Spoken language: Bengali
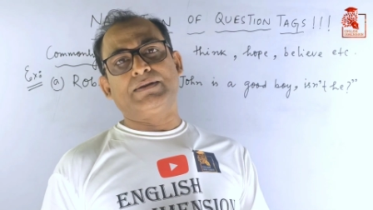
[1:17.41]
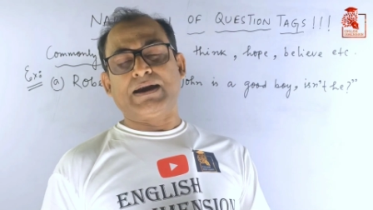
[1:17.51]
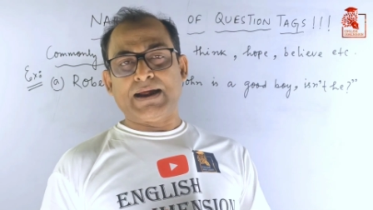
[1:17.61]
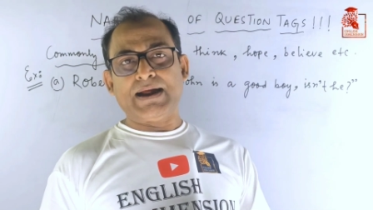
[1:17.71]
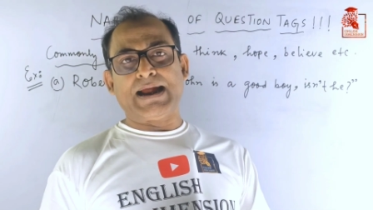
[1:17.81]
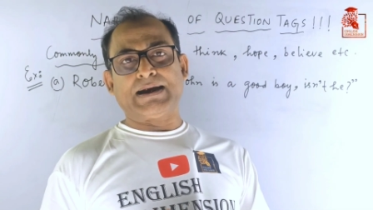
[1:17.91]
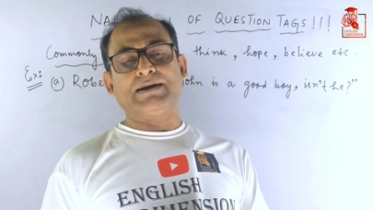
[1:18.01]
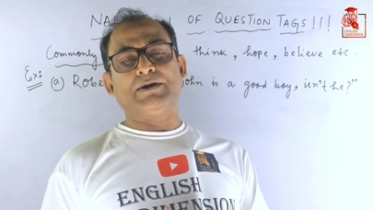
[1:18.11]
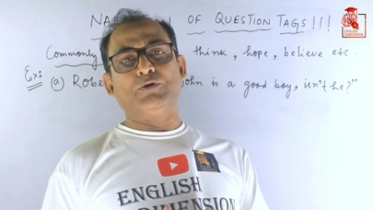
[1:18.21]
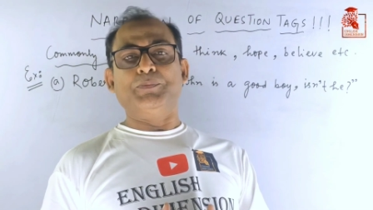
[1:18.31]
তারা
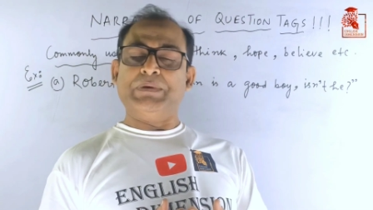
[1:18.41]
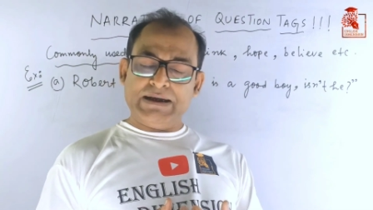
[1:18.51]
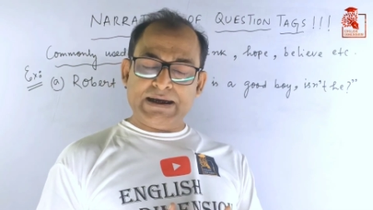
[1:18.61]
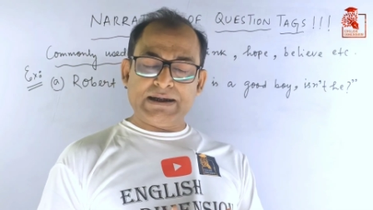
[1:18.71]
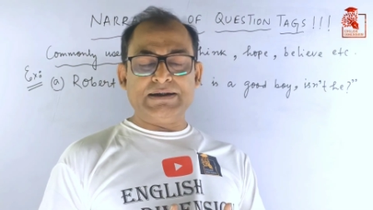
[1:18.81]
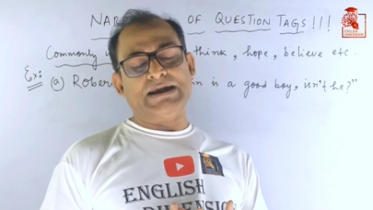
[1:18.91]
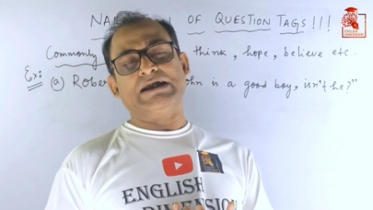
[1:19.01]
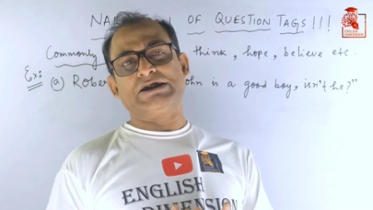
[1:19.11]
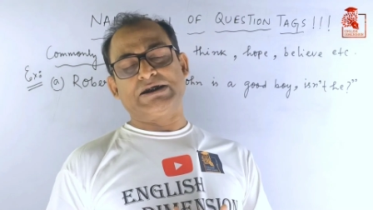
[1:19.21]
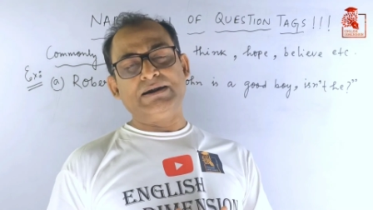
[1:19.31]
একটা ওপিনিয়ন
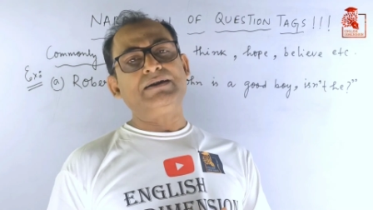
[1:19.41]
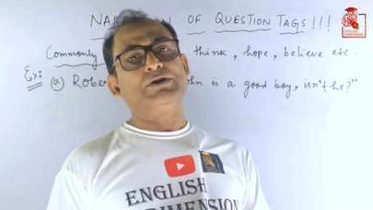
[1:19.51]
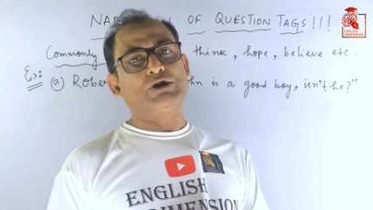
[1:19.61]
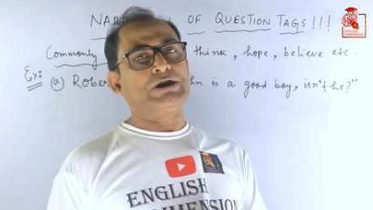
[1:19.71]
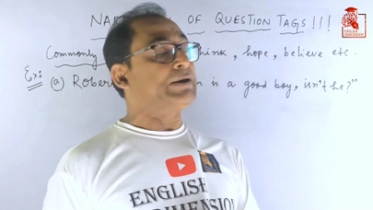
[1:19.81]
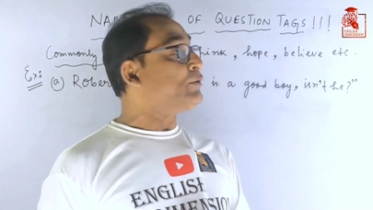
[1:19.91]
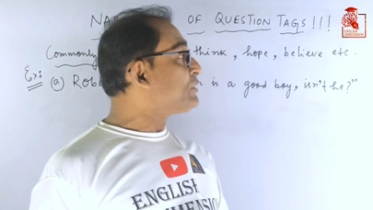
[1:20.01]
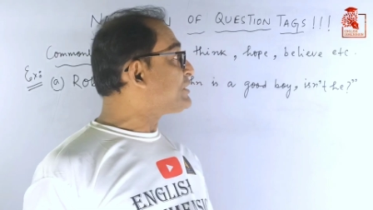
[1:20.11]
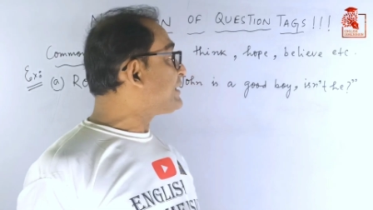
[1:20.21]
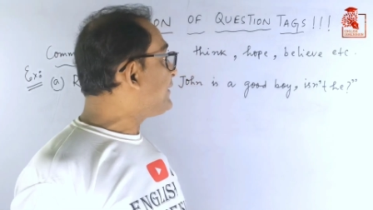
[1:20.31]
দিয়েছেন সেটা
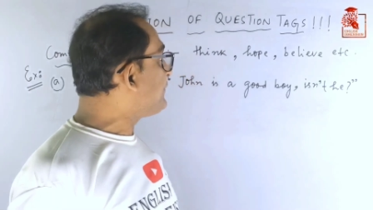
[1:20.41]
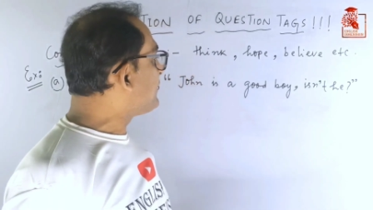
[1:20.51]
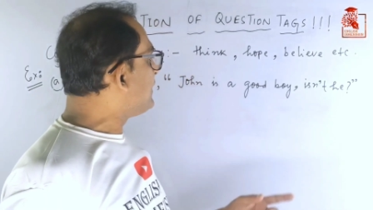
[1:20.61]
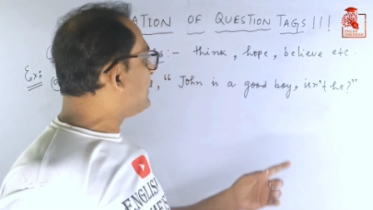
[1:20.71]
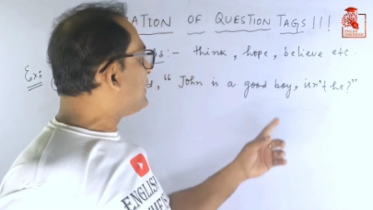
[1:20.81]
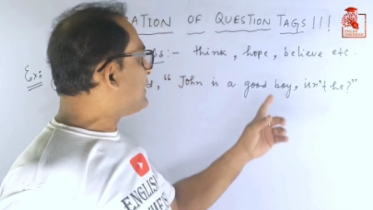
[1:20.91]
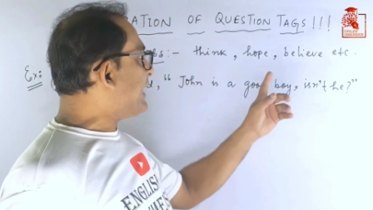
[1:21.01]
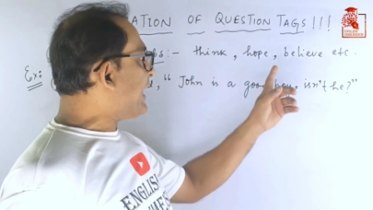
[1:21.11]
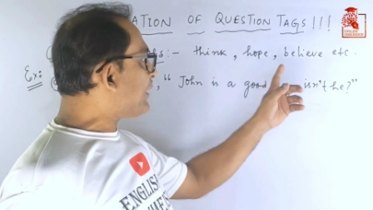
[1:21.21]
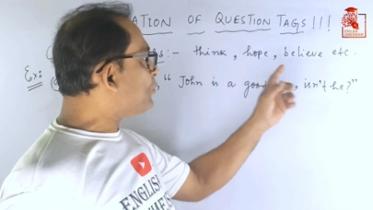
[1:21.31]
হচ্ছে
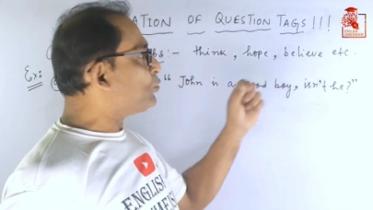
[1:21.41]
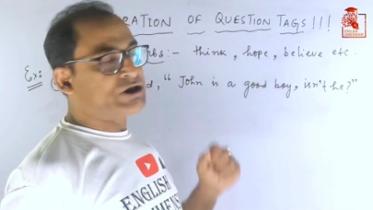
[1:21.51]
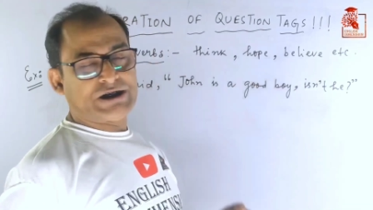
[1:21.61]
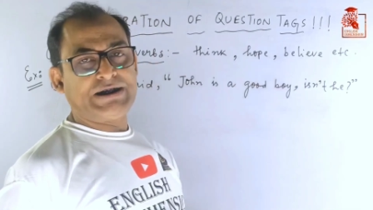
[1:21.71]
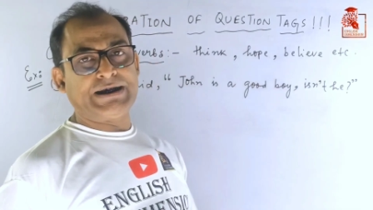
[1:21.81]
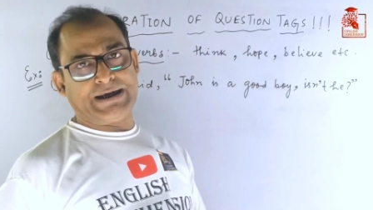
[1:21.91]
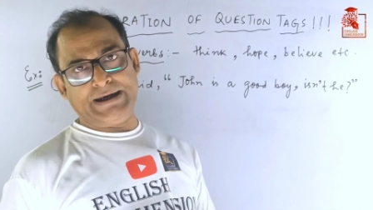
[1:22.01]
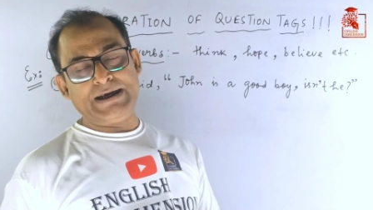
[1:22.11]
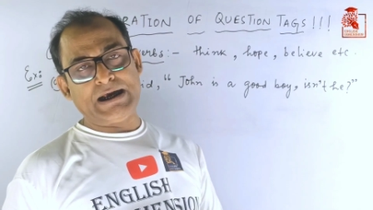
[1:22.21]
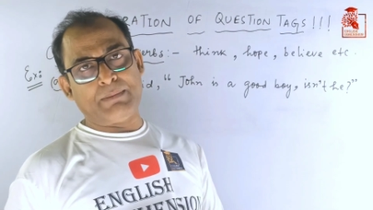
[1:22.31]
ট্যাগ
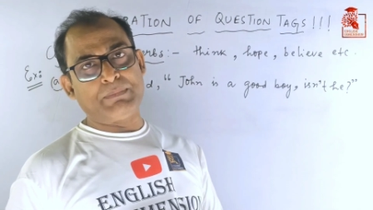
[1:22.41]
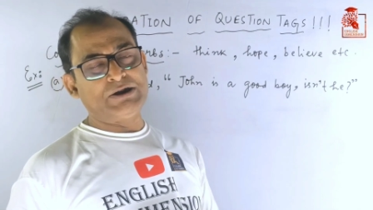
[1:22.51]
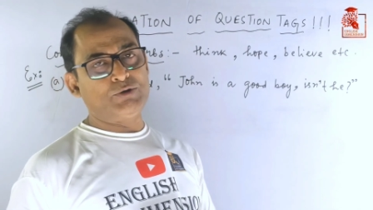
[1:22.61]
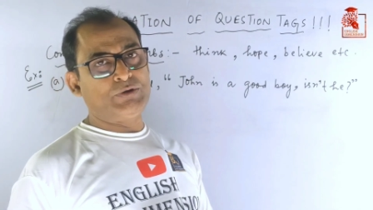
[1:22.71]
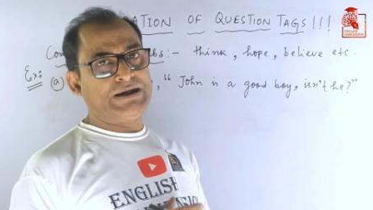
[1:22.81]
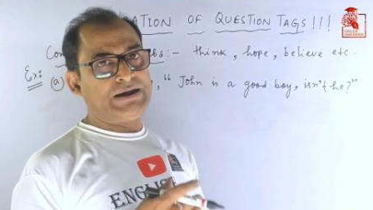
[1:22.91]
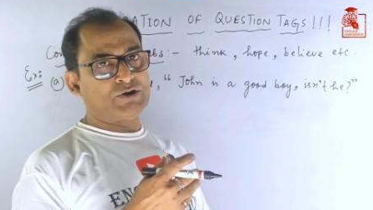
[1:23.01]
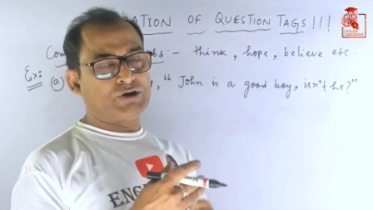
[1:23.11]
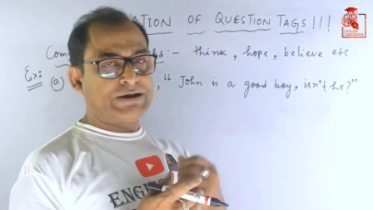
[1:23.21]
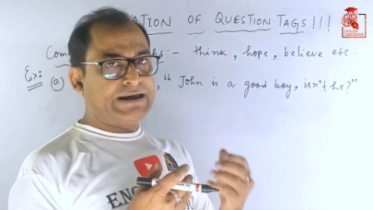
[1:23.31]
কোশ্চেনকে আমরা যদি
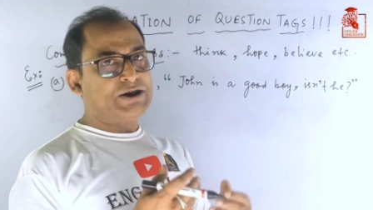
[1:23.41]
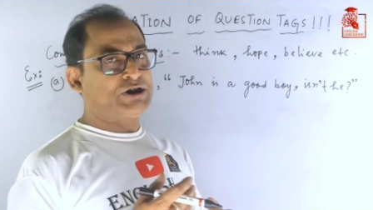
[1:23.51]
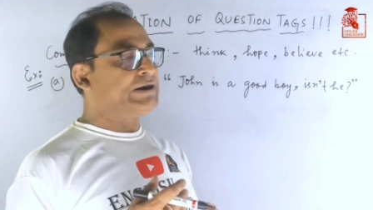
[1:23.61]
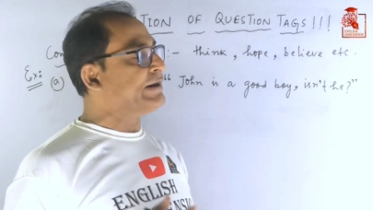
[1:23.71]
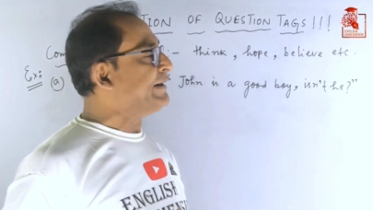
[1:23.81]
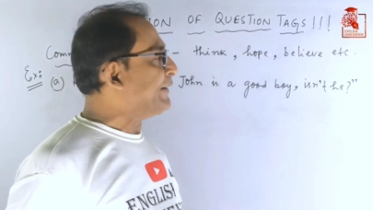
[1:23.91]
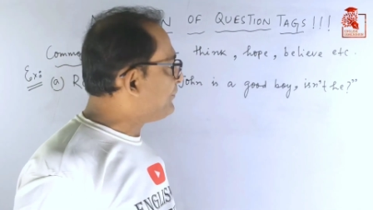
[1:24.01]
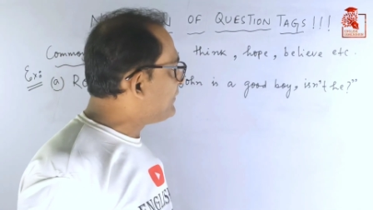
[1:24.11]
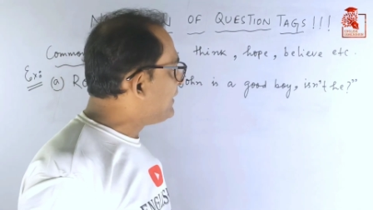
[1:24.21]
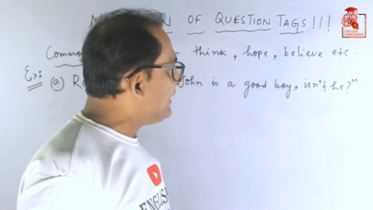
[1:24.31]
ট্রেডিশনালি
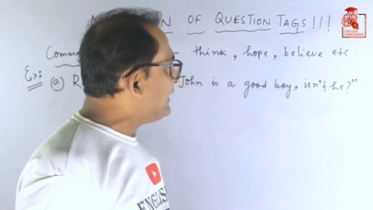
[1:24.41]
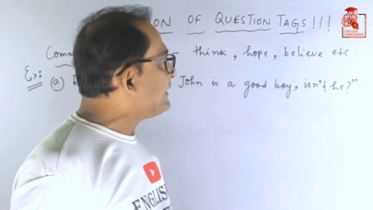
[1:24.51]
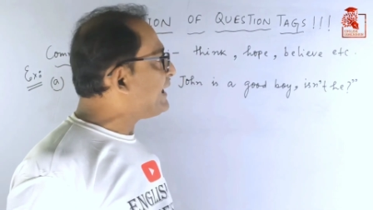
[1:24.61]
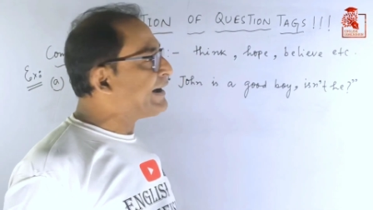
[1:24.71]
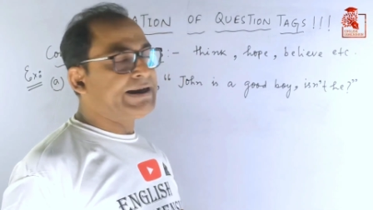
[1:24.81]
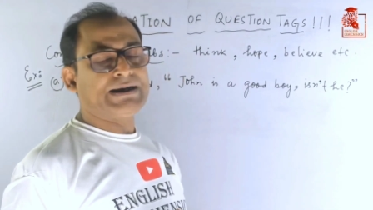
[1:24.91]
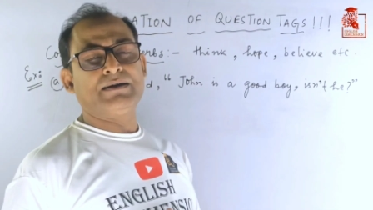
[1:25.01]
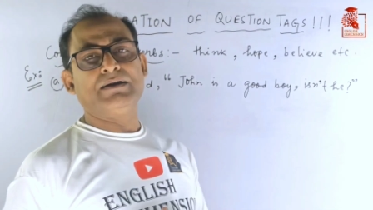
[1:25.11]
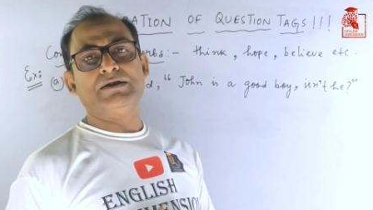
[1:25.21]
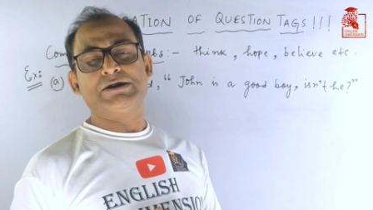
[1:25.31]
ইনডাইরেক্ট
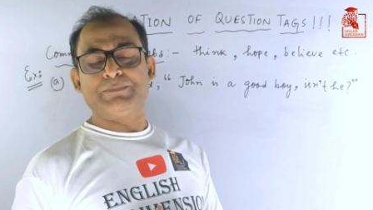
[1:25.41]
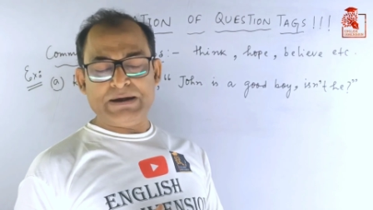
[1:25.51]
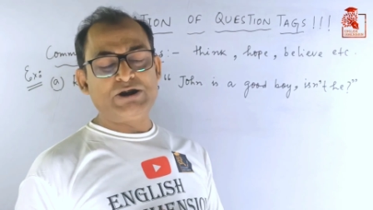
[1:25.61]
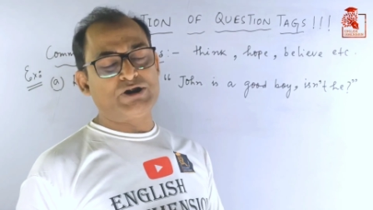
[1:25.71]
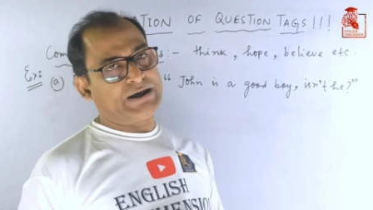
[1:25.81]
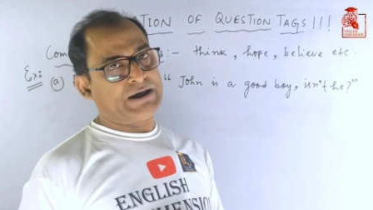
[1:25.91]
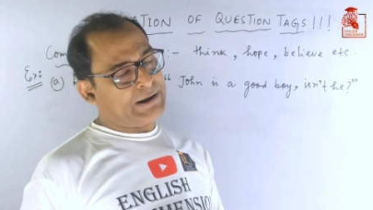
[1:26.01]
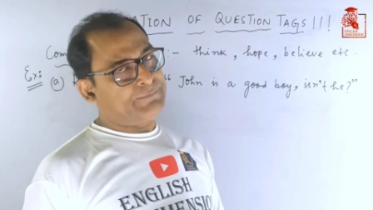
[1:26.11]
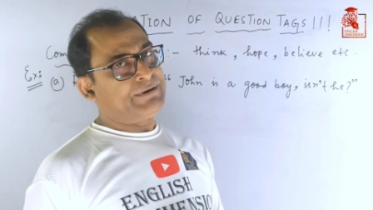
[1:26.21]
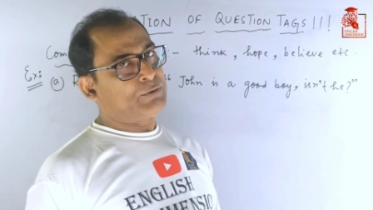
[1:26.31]
স্পিচে
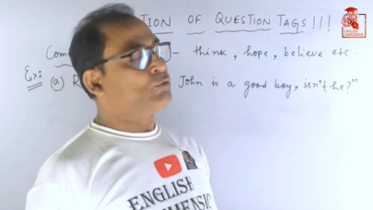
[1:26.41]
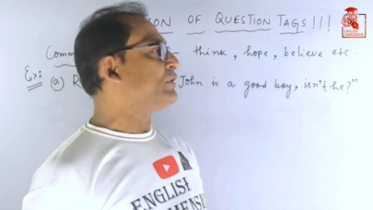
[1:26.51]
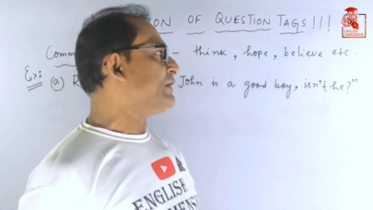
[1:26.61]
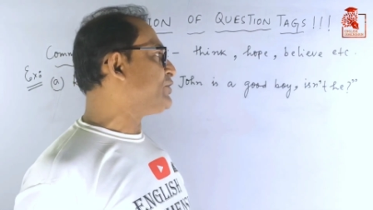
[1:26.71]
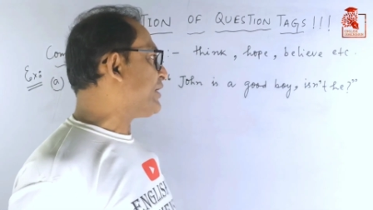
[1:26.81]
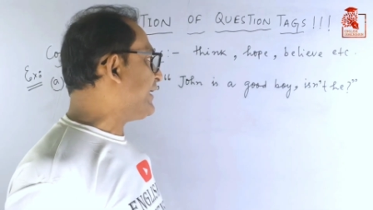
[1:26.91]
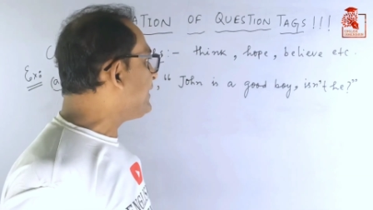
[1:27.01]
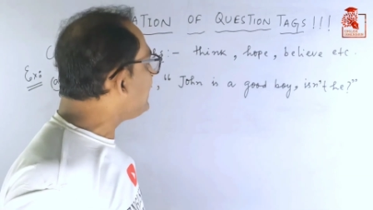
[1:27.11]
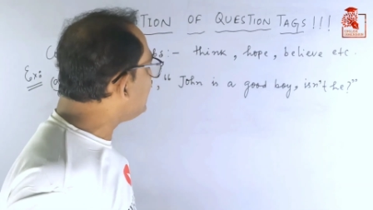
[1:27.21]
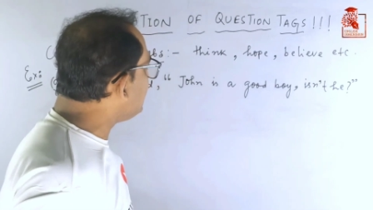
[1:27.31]
কনভার্ট করতে চাই